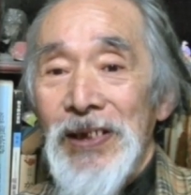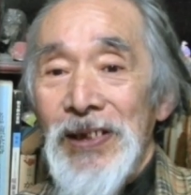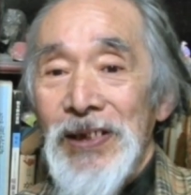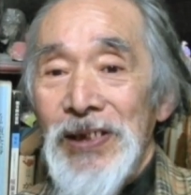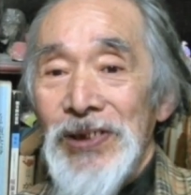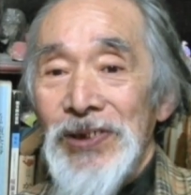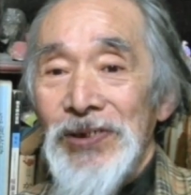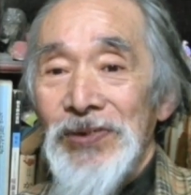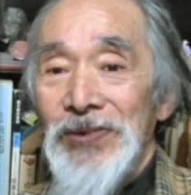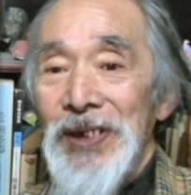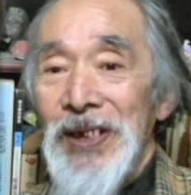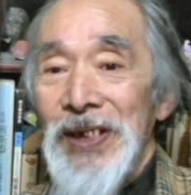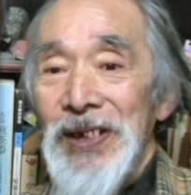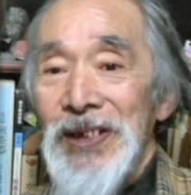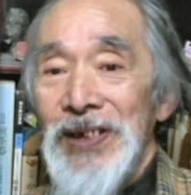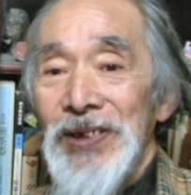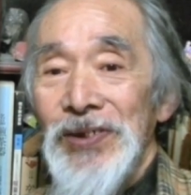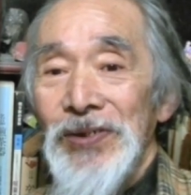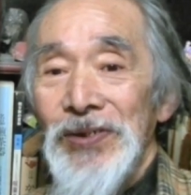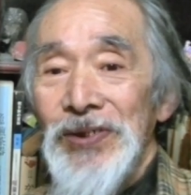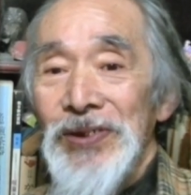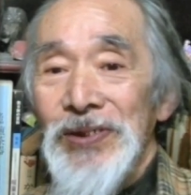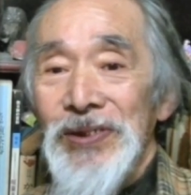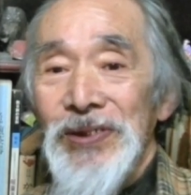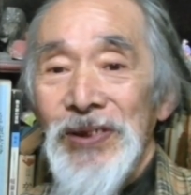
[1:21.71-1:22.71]
その辺に
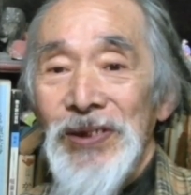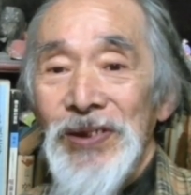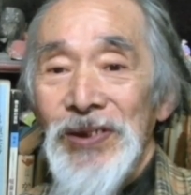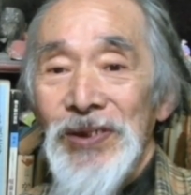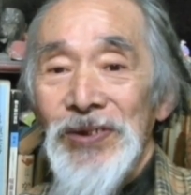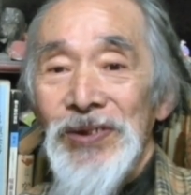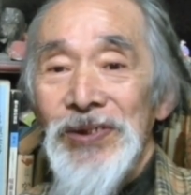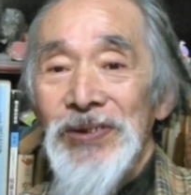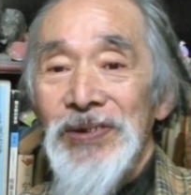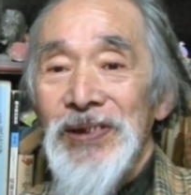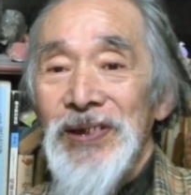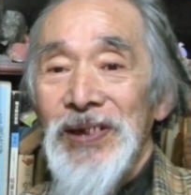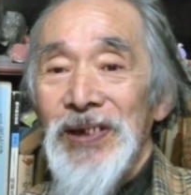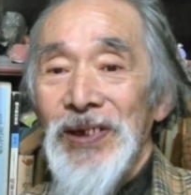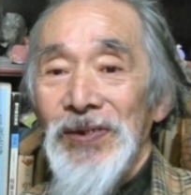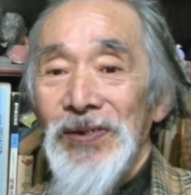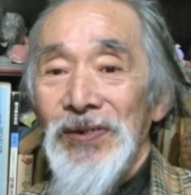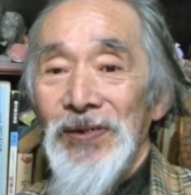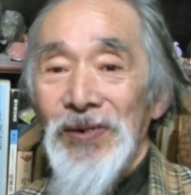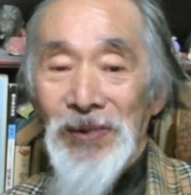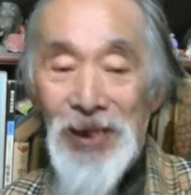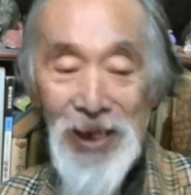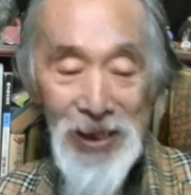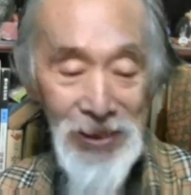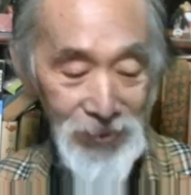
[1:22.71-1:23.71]
義経
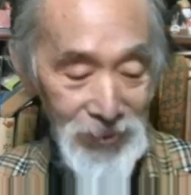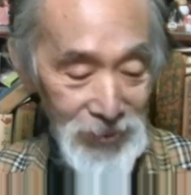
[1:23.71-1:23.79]
を